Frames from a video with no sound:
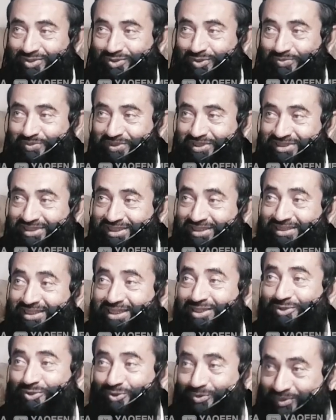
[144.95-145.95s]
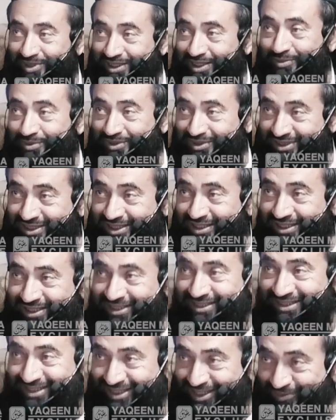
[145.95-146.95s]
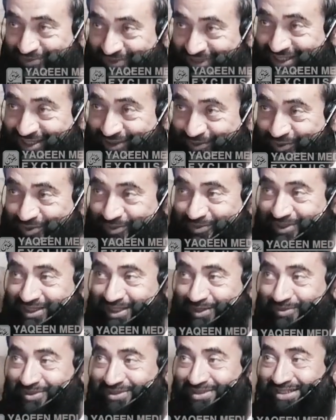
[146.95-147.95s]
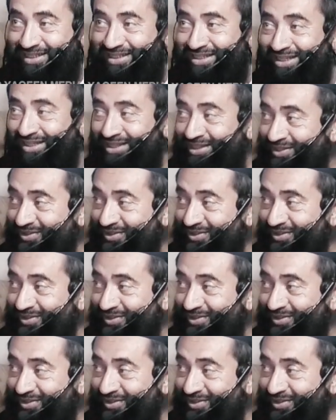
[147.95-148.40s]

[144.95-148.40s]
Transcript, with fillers: तो फिर शैतान को मलामत करना अपने आप को मलामत करना